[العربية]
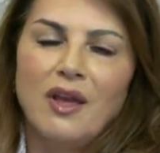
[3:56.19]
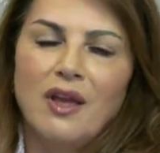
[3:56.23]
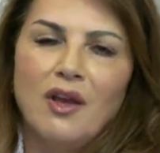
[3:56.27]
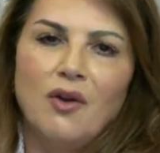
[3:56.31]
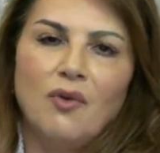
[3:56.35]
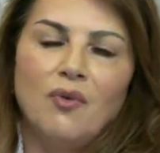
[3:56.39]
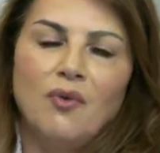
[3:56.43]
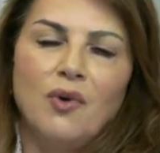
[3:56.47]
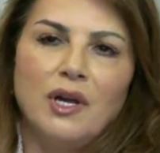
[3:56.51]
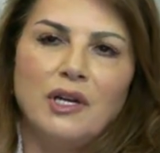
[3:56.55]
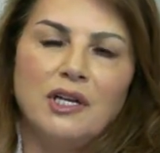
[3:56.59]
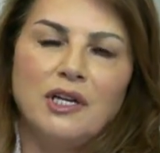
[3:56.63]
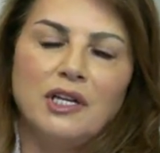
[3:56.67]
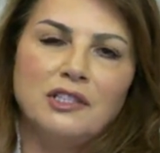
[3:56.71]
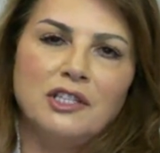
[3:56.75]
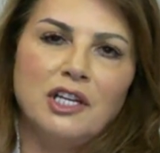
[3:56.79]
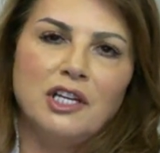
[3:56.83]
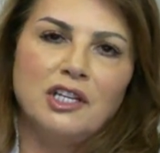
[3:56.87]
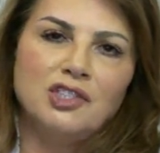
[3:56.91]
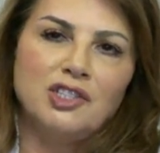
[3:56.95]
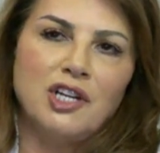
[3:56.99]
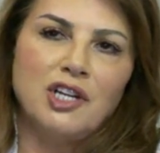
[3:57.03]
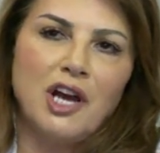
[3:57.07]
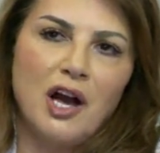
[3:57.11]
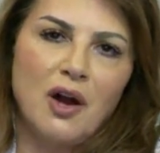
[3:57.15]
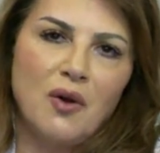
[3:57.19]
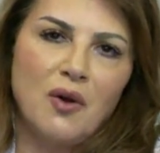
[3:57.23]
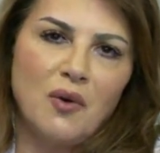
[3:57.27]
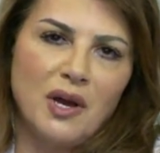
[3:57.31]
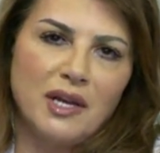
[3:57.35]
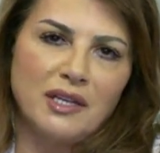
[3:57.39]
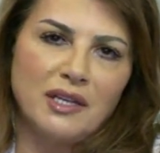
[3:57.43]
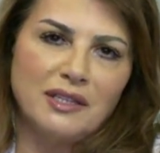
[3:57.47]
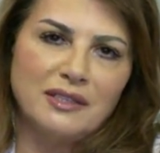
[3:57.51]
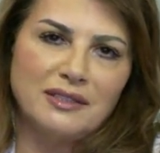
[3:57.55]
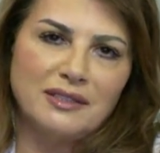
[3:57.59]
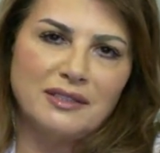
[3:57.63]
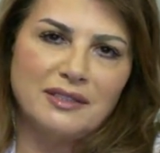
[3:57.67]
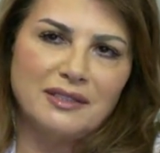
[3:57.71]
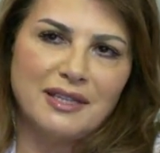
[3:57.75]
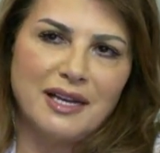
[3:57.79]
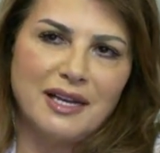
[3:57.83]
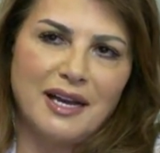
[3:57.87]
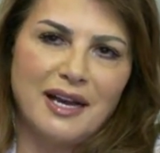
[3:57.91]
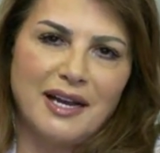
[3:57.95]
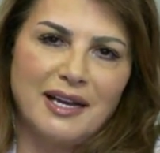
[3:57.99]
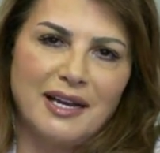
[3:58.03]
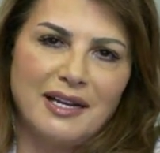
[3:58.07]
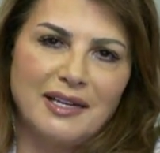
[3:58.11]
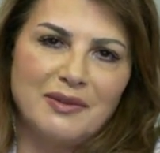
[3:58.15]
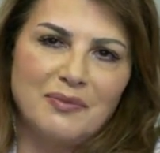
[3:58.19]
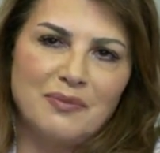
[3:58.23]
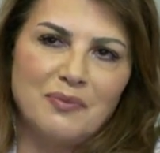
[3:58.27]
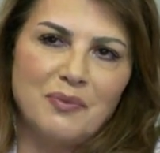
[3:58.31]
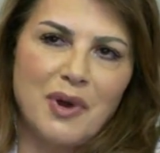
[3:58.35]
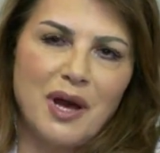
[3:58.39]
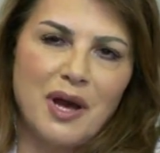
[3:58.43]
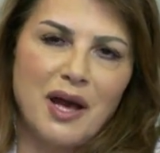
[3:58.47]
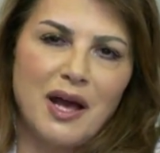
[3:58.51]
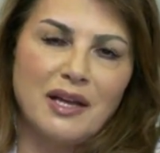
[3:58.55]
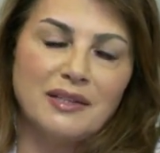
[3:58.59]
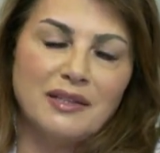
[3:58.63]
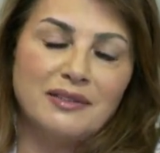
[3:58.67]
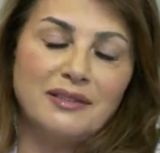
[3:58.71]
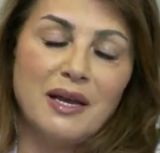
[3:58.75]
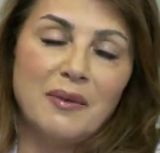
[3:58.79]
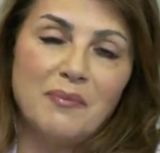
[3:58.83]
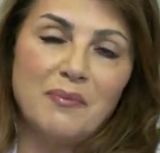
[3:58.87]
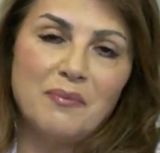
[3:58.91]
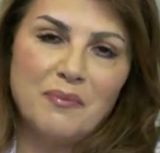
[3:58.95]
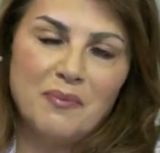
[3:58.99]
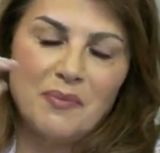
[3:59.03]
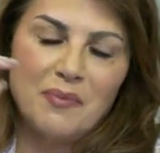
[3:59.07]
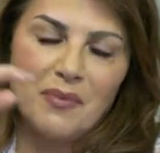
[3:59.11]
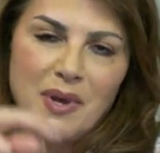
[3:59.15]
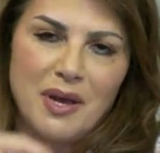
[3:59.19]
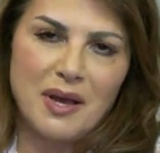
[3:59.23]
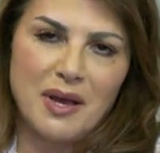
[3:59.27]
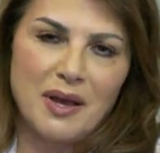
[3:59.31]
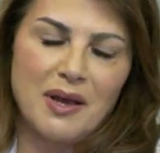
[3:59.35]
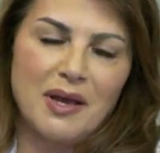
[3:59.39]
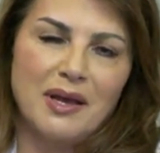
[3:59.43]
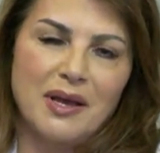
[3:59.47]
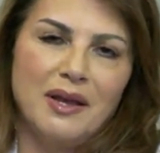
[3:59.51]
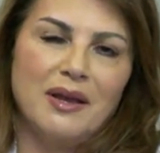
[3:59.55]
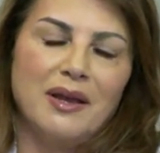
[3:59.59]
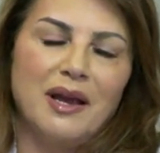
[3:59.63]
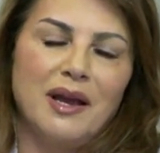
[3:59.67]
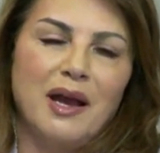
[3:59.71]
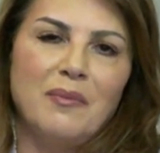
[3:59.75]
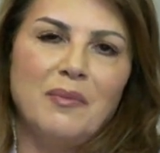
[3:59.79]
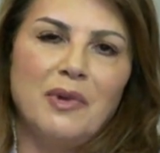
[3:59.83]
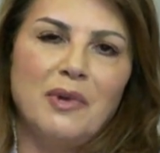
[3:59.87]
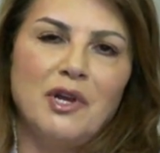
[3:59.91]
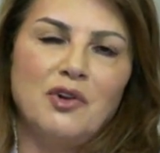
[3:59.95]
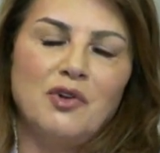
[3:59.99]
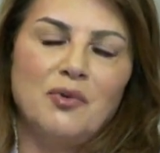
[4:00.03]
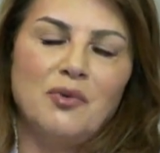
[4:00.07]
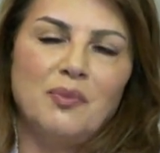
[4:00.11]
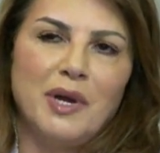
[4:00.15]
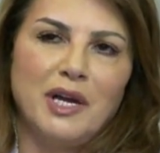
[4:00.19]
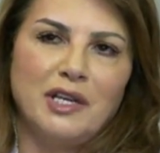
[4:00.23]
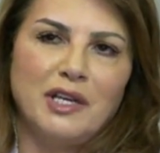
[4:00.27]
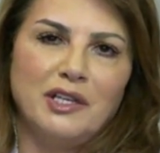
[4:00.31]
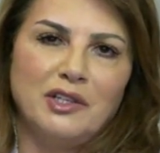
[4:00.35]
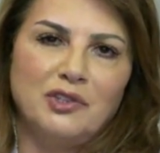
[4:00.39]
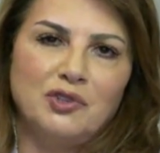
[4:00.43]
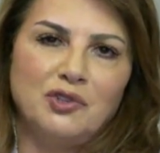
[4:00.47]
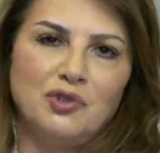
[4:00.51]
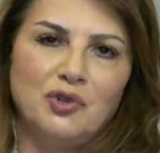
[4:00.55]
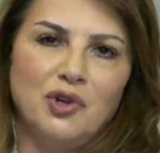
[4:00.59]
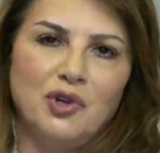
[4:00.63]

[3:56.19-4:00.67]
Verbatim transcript: ونتجاوز عن ما تم عمله مع يسوع